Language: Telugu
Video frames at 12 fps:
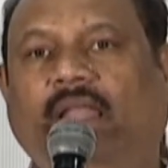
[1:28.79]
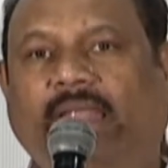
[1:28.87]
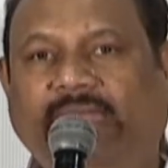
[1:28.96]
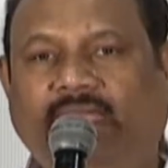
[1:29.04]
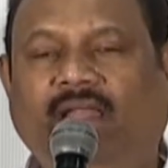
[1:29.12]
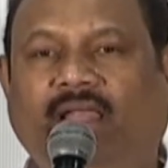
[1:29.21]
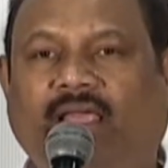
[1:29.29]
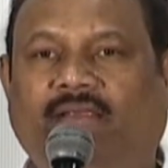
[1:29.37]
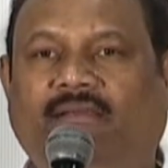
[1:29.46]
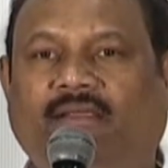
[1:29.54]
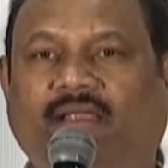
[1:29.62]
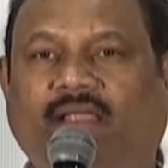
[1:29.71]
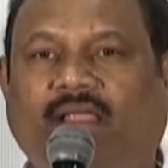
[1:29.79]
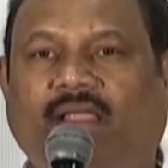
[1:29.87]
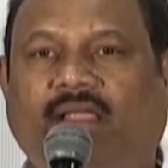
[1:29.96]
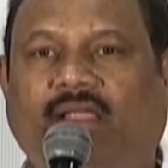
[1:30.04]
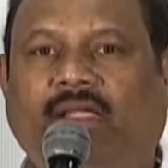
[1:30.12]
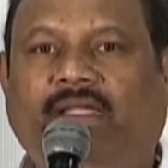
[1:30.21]
నైన్టీన్ ల్యాక్స్
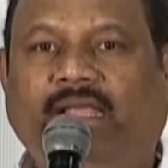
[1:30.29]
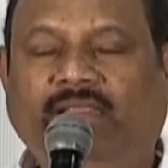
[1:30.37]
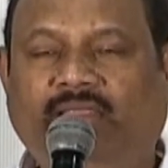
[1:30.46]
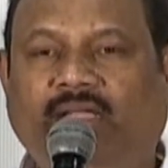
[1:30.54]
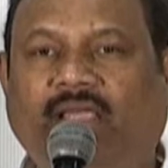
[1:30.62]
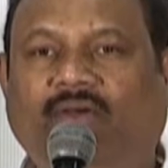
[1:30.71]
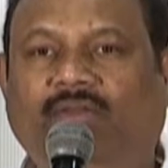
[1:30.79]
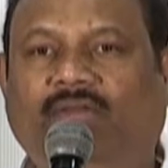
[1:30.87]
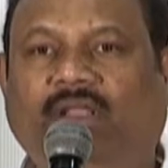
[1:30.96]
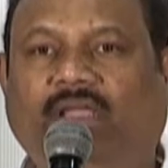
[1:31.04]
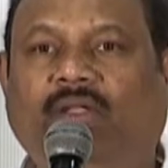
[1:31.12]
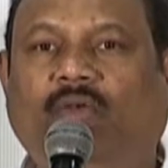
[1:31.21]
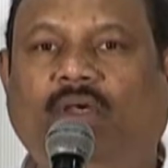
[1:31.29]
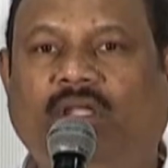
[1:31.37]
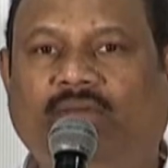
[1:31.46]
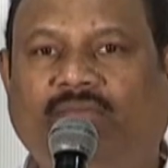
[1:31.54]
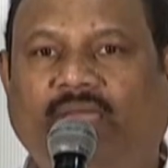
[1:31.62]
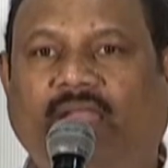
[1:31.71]
టెన్త్ డే వచ్చేసరికి
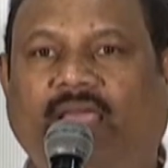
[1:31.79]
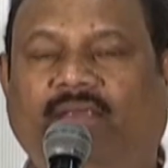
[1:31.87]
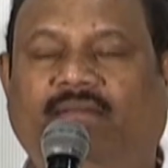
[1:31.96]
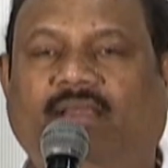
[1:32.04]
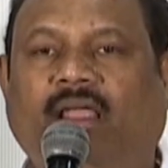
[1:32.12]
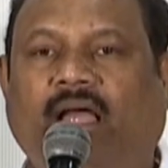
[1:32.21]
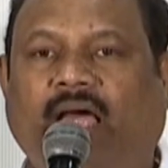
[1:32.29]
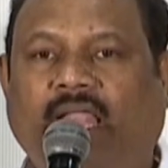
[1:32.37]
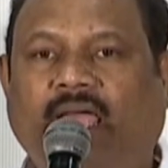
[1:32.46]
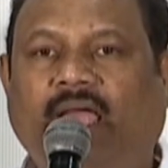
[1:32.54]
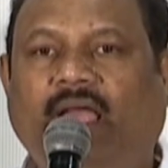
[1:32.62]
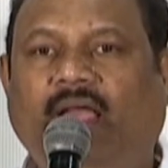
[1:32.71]
ట్వంటీ ఫైవ్ ల్యాక్స్ అలా